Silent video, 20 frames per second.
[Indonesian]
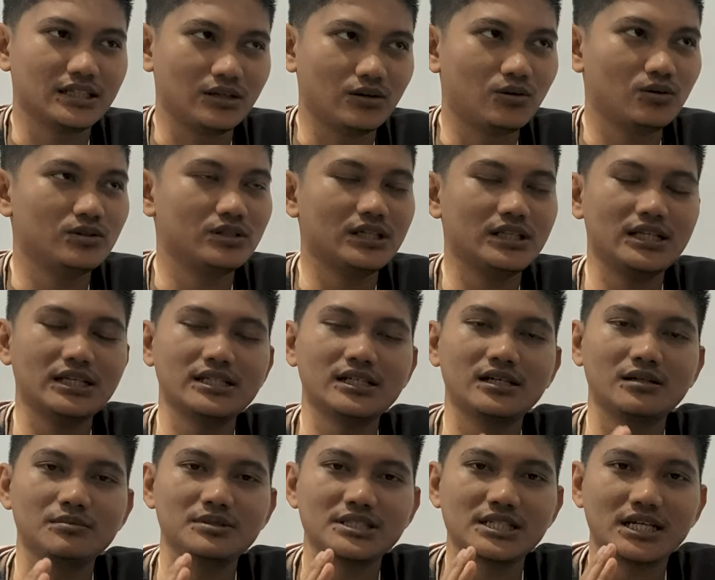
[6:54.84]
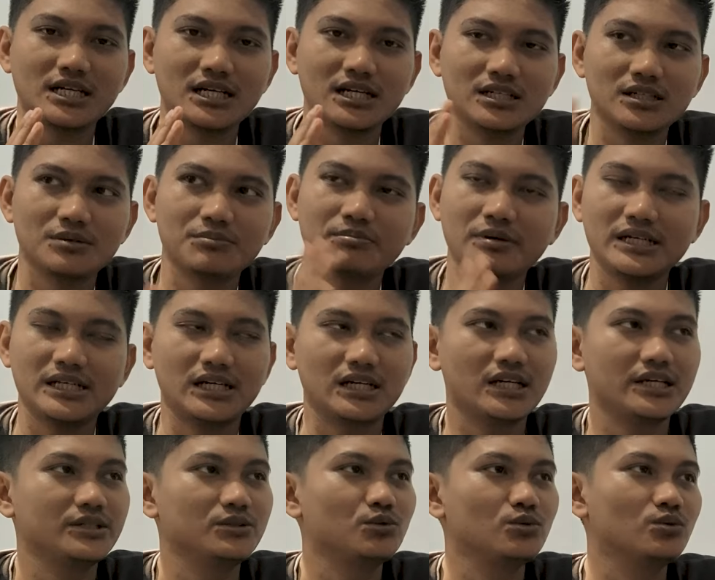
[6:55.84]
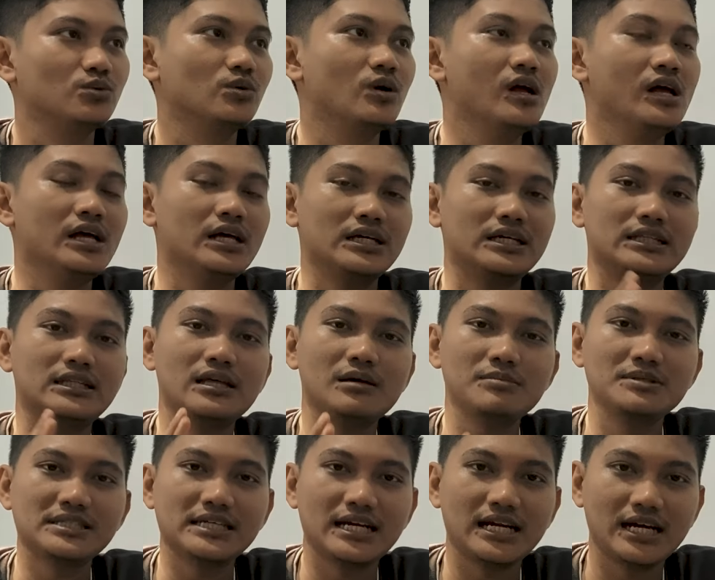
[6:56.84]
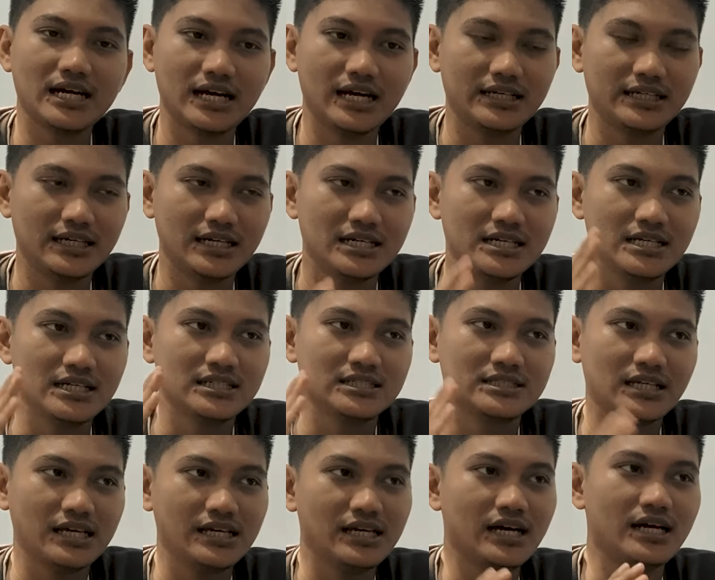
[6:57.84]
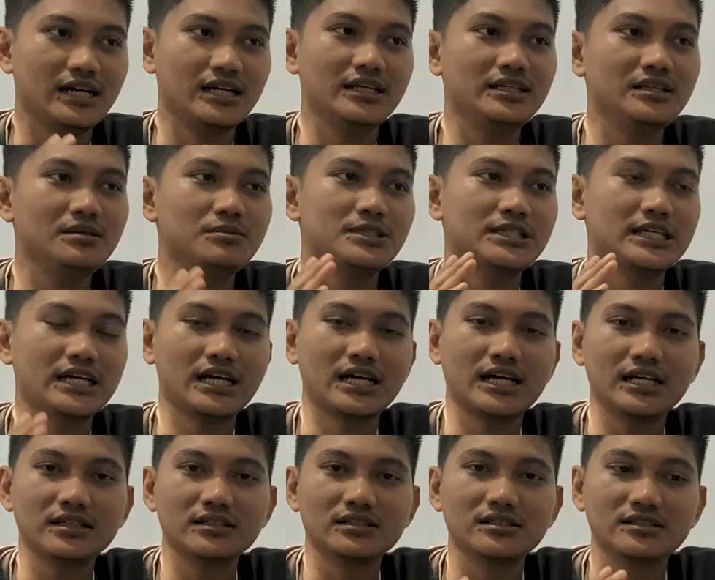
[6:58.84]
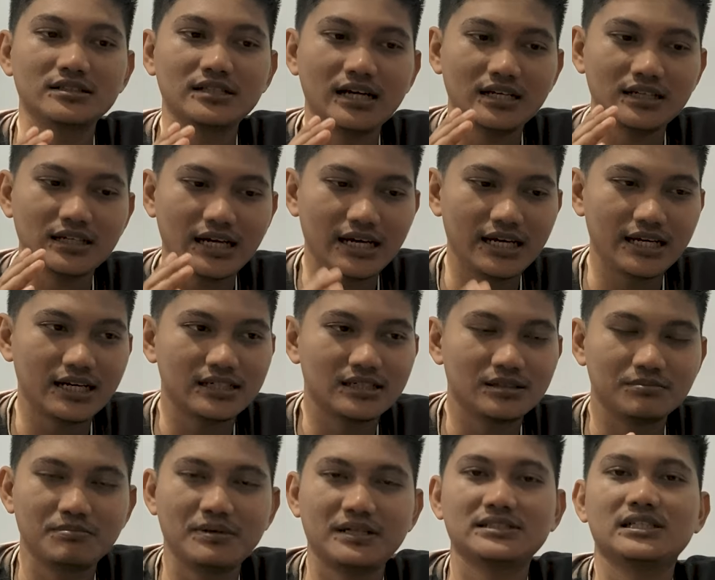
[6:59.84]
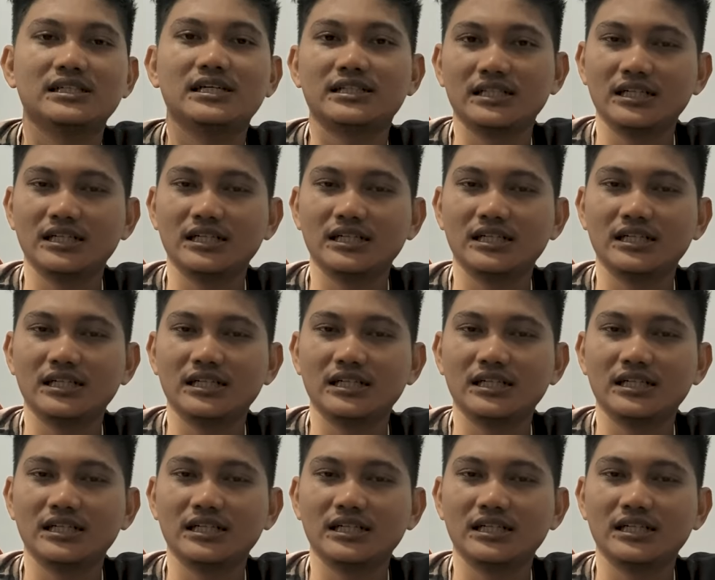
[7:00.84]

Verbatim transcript: tengok, kita jangan bicarakan tempat yang lain dulu. Kita bicarakan ya. Saya hari ini bicarakan tentang daerah tempat saya